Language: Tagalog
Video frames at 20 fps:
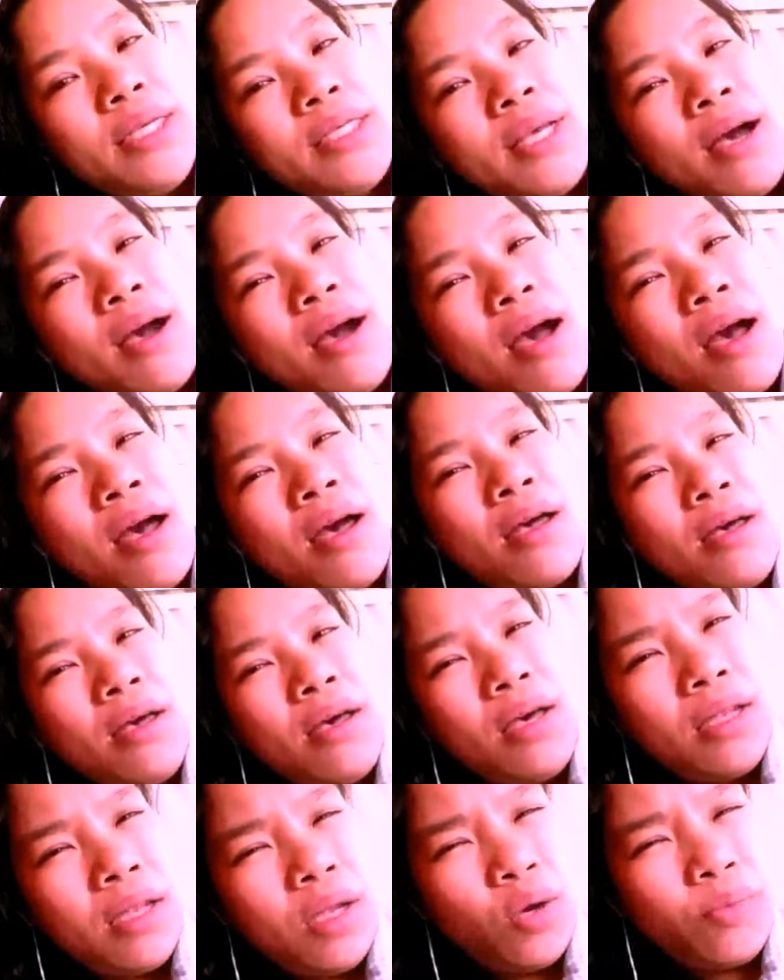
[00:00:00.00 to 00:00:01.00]
at nag-iisa ka.
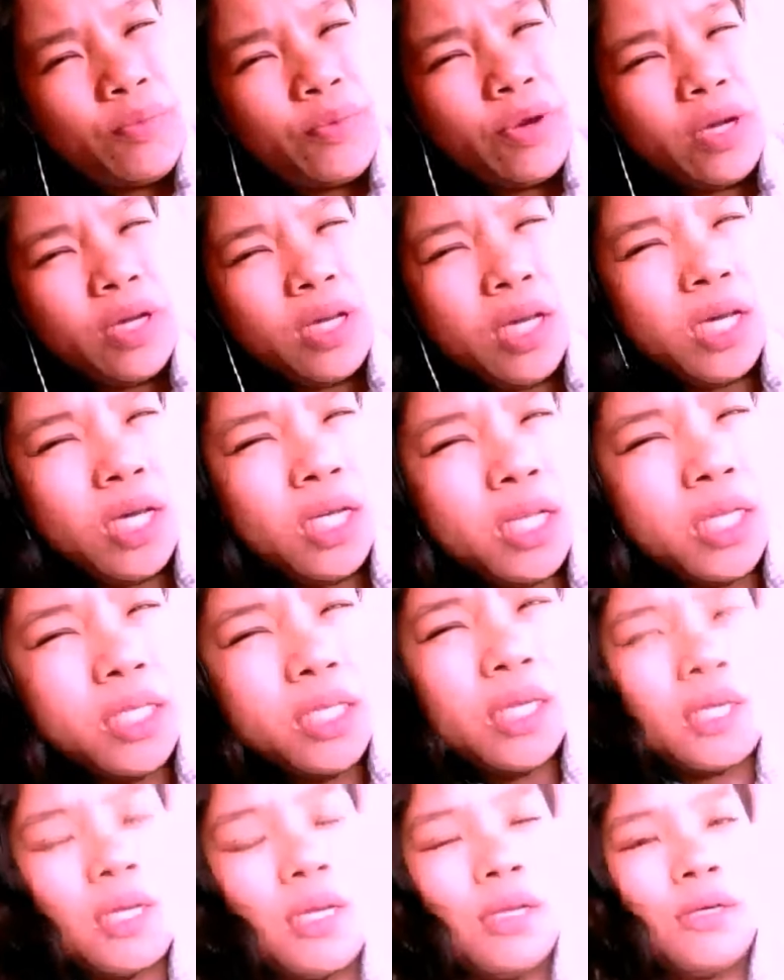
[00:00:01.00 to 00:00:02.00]
Hindi ko po
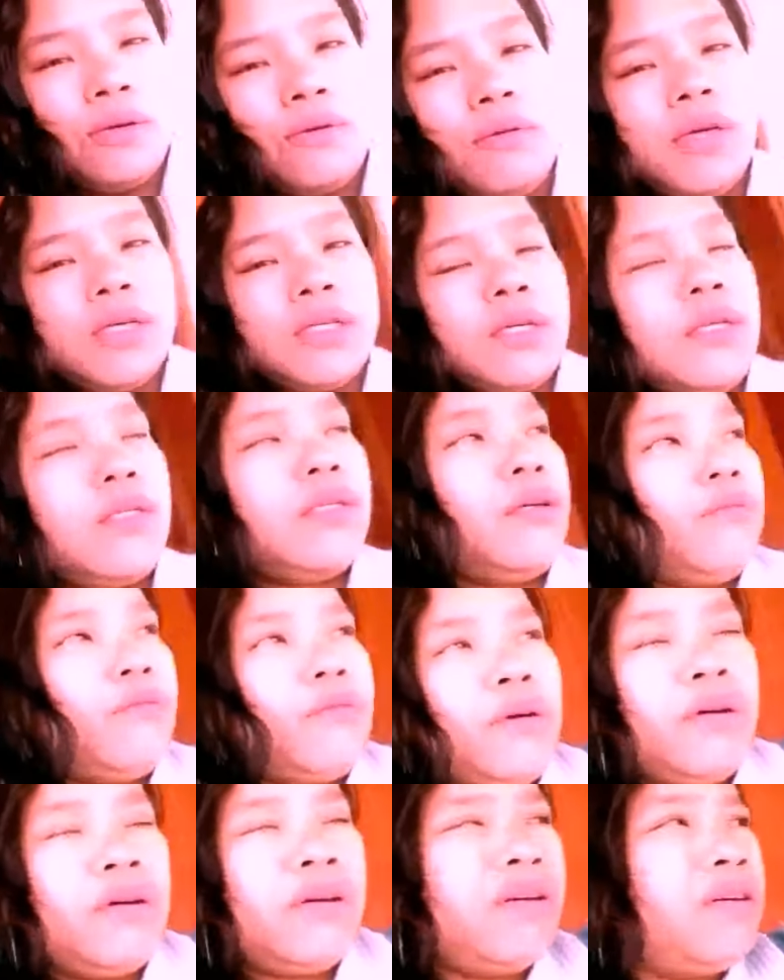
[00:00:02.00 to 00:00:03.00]
nakikita sarili ko guys
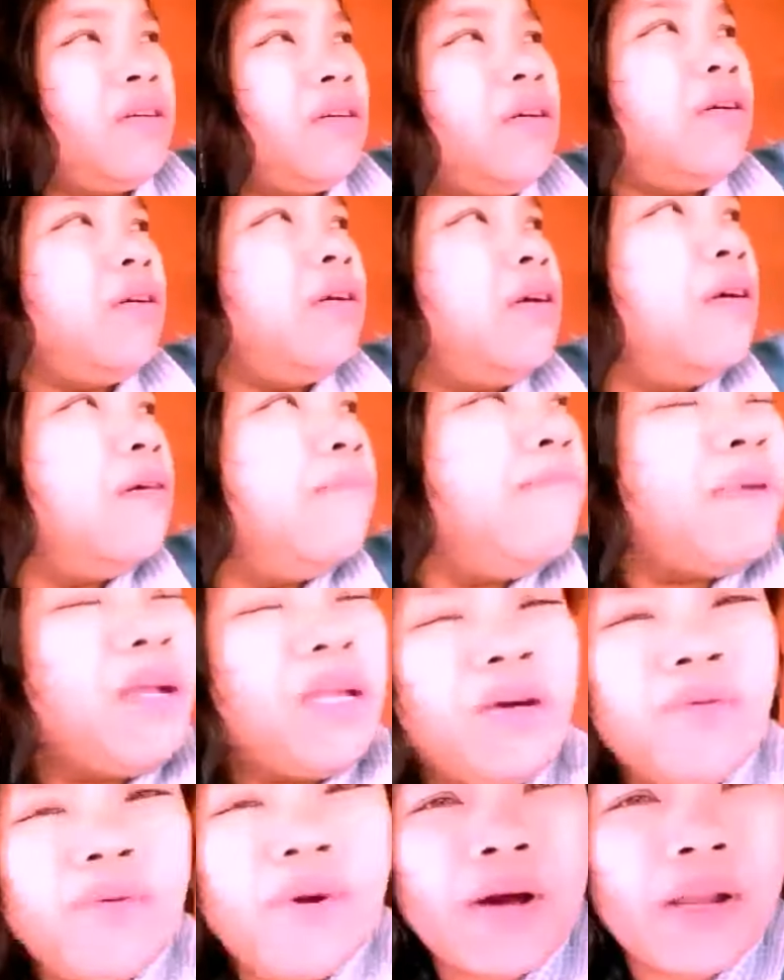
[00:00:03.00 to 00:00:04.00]
kasi oh,
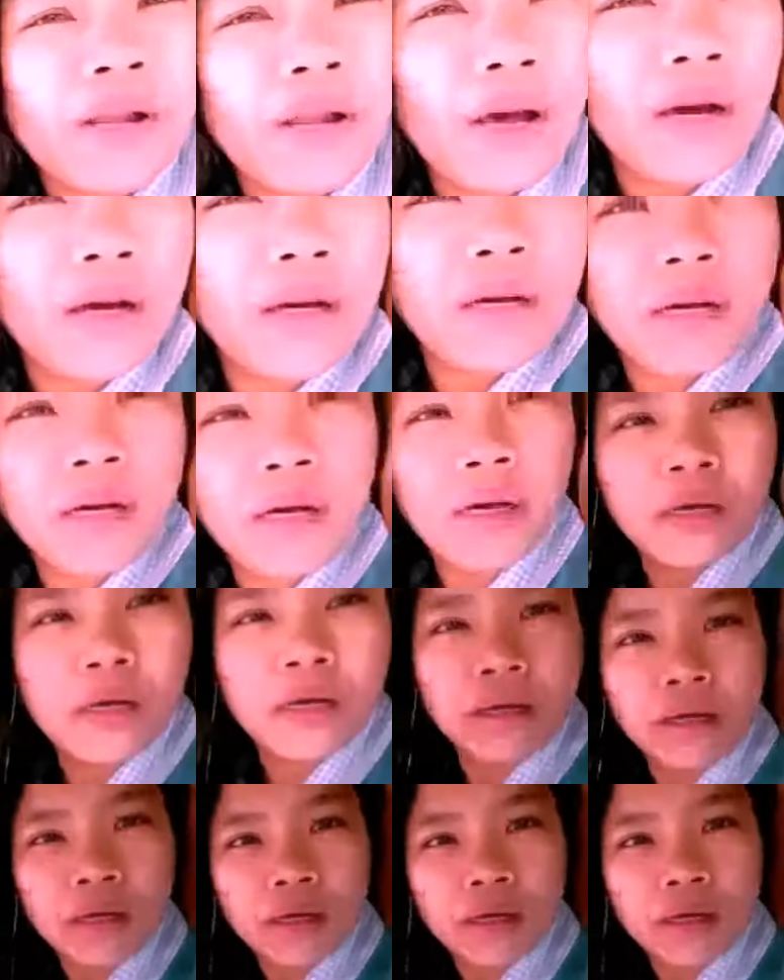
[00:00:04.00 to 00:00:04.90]
maliwanag.